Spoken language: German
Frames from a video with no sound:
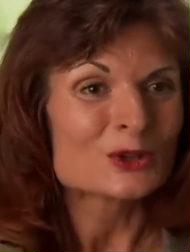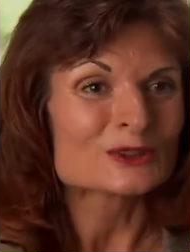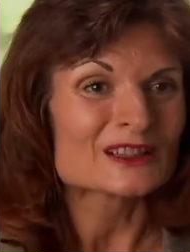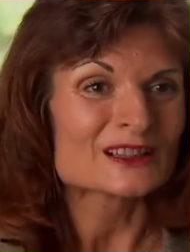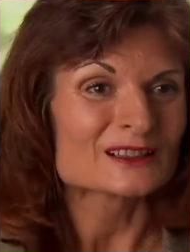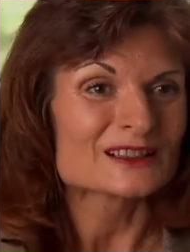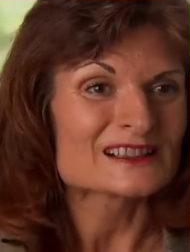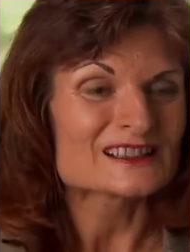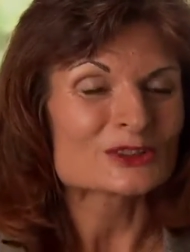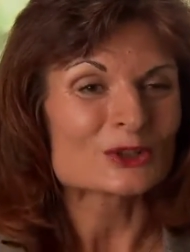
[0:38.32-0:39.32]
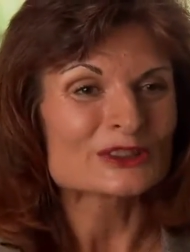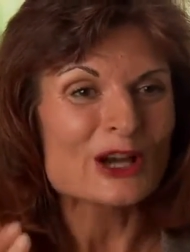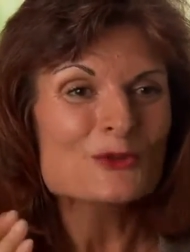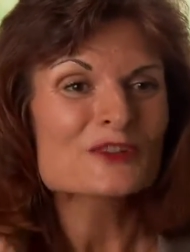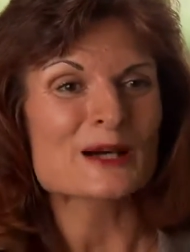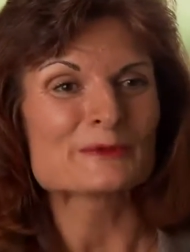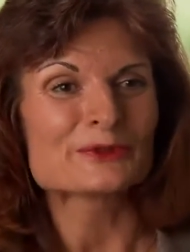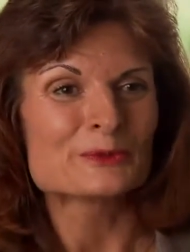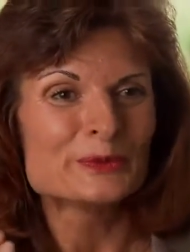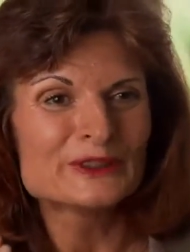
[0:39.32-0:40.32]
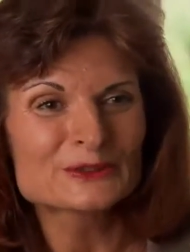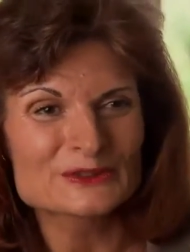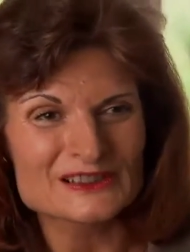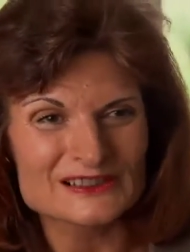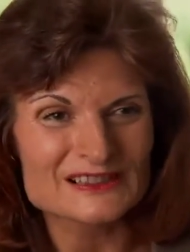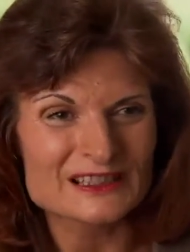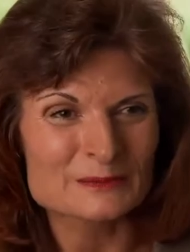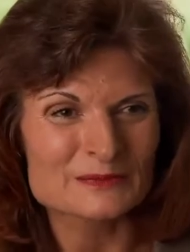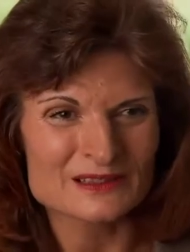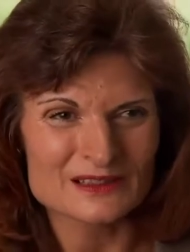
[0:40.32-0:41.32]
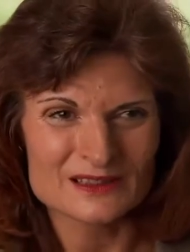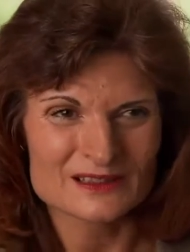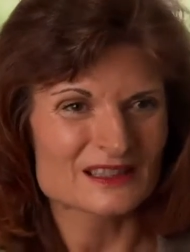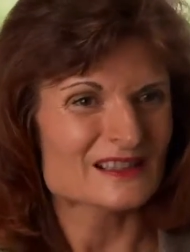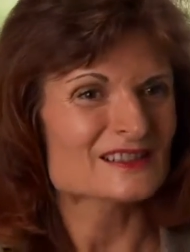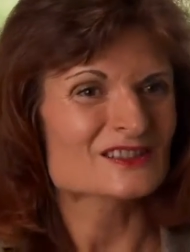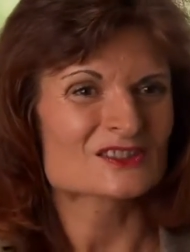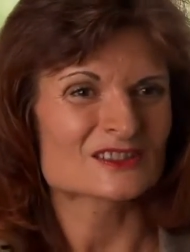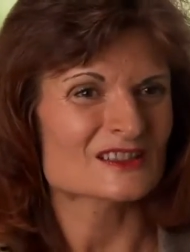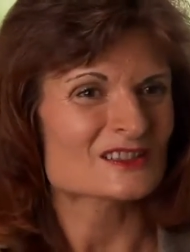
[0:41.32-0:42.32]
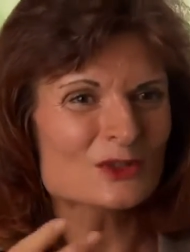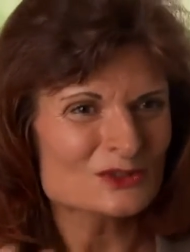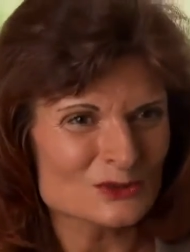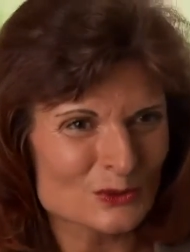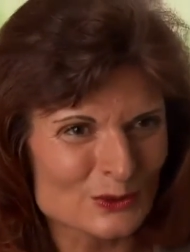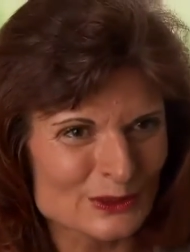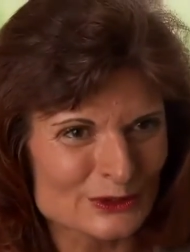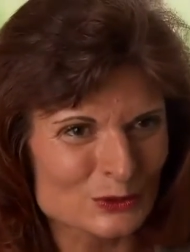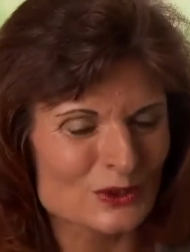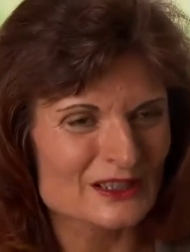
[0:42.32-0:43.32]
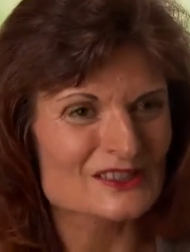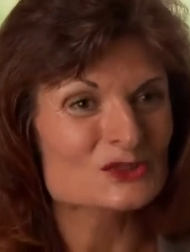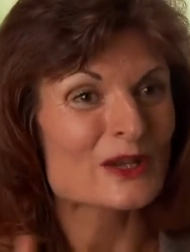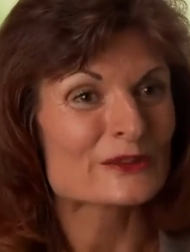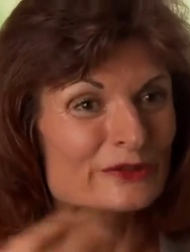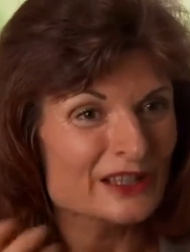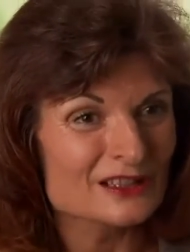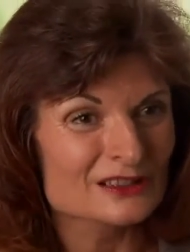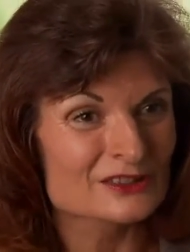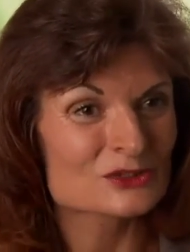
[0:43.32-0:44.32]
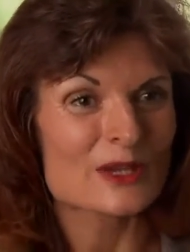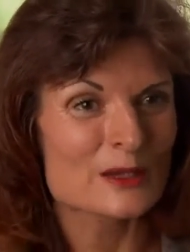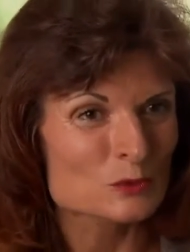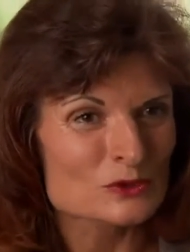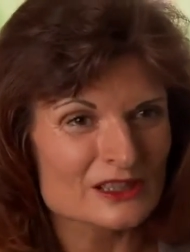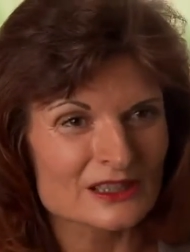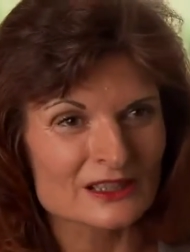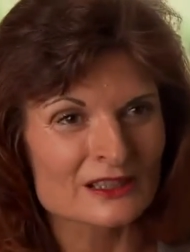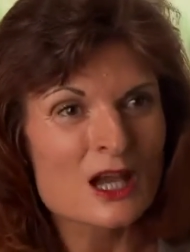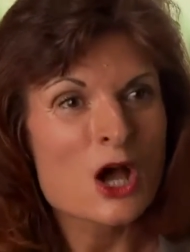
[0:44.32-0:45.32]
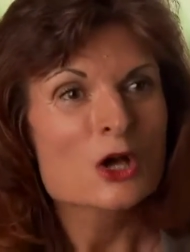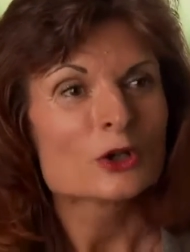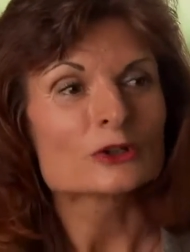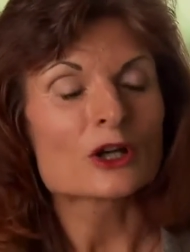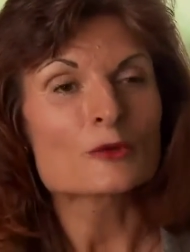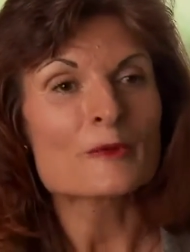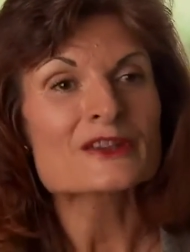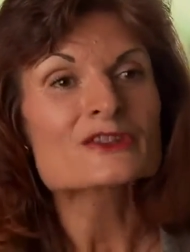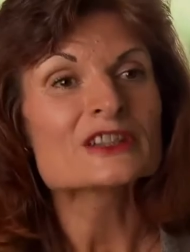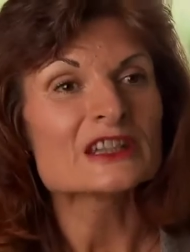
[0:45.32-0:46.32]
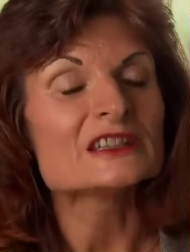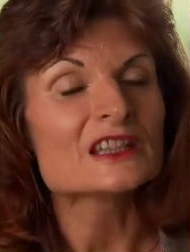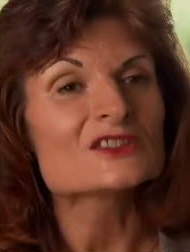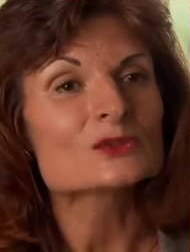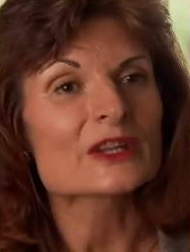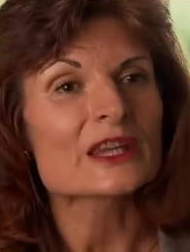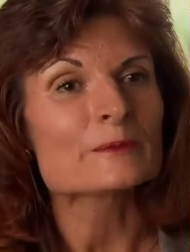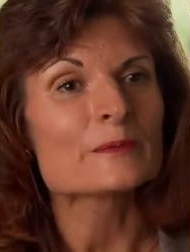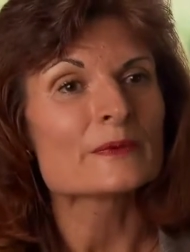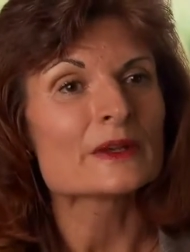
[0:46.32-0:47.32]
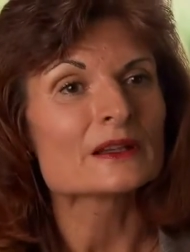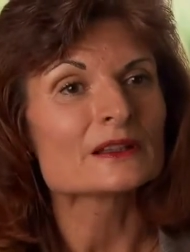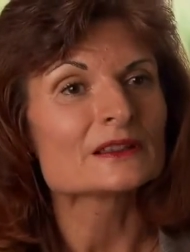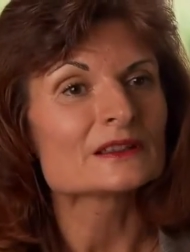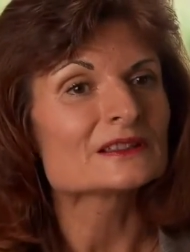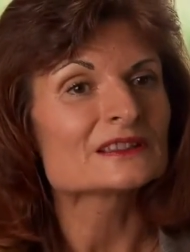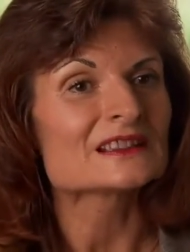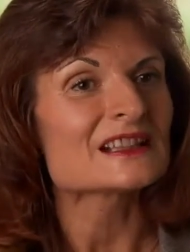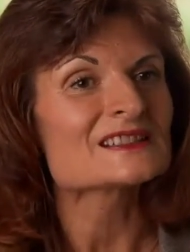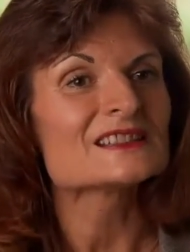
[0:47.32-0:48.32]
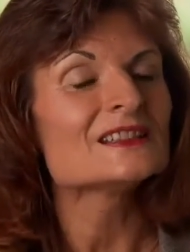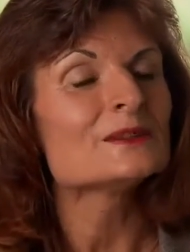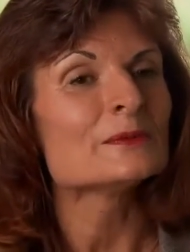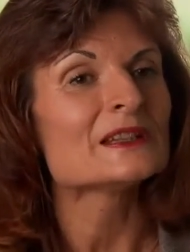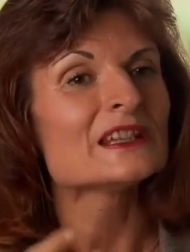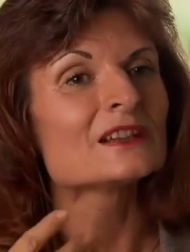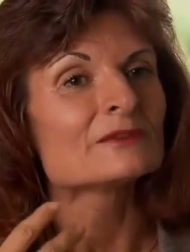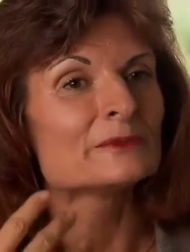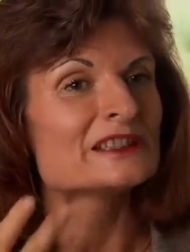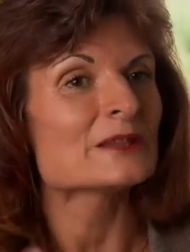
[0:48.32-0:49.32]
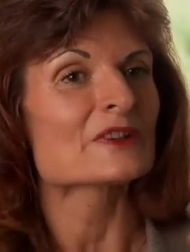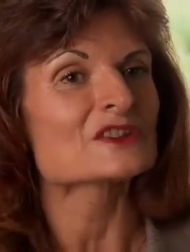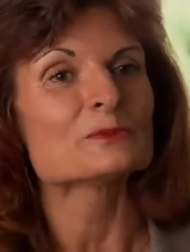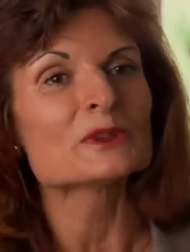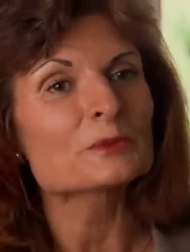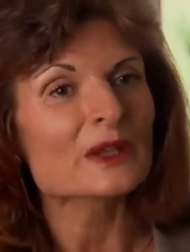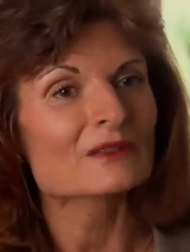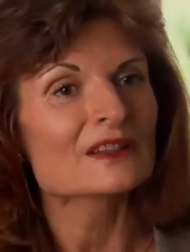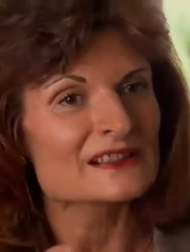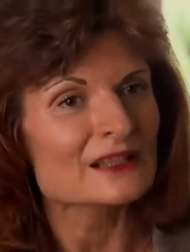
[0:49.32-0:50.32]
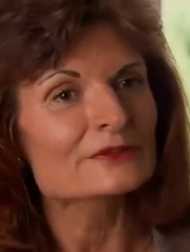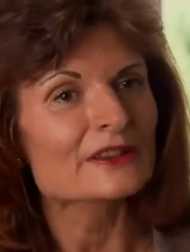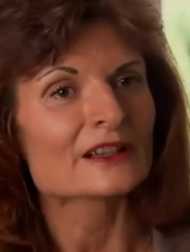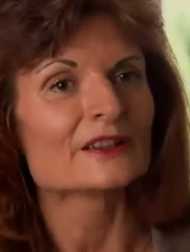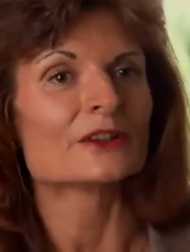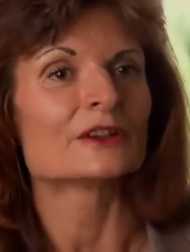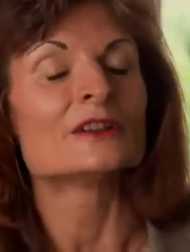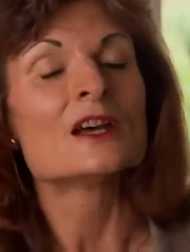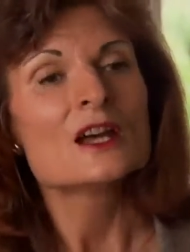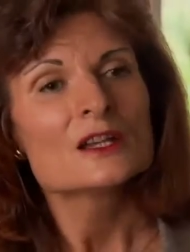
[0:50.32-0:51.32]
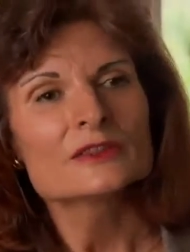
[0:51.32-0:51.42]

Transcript: Und äh, es ist auch die Aufgabe von Bildungssystemen, das, das rauszuholen oder das zu entwickeln, zu ermutigen und auch Menschen die Idee zu geben, äh, dass sie mit, ihr, mit dem, was sie mitbringen, was anfangen können.